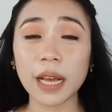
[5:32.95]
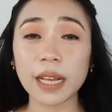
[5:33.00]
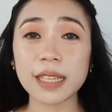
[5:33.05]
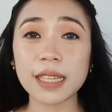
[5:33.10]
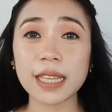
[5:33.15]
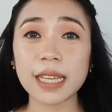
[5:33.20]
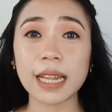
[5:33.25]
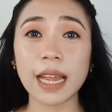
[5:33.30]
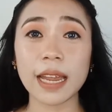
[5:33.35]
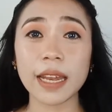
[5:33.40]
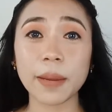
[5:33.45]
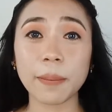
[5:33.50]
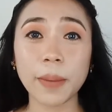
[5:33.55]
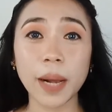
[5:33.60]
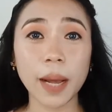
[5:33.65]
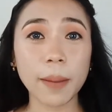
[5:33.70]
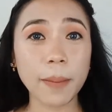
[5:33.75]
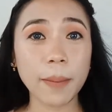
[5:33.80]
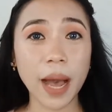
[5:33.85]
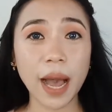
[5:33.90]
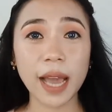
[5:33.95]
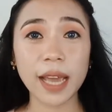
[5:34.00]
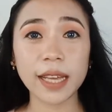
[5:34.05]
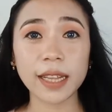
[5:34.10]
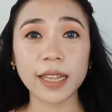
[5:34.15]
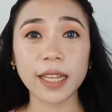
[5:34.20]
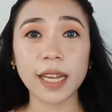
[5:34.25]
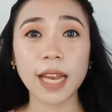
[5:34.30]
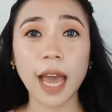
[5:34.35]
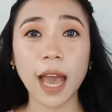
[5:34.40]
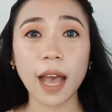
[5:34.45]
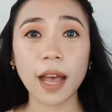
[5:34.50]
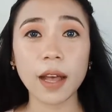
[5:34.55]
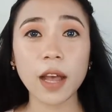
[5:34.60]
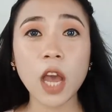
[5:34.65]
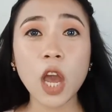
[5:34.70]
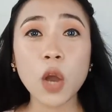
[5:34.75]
lang sila ng mga bahay nila.